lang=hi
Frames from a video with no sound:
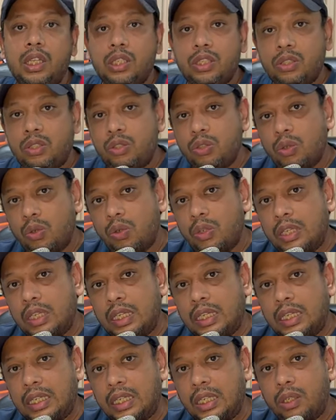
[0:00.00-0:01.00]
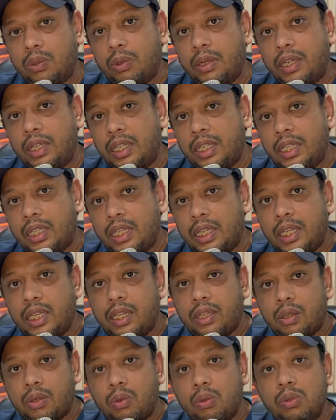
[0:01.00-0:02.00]
जो कि टी ट्वेंटी के
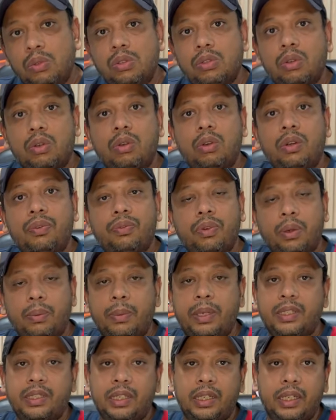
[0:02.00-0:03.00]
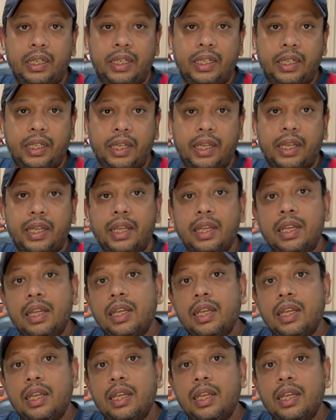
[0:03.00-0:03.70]
रूल्स और फॉर्मेट से रिलेटेड है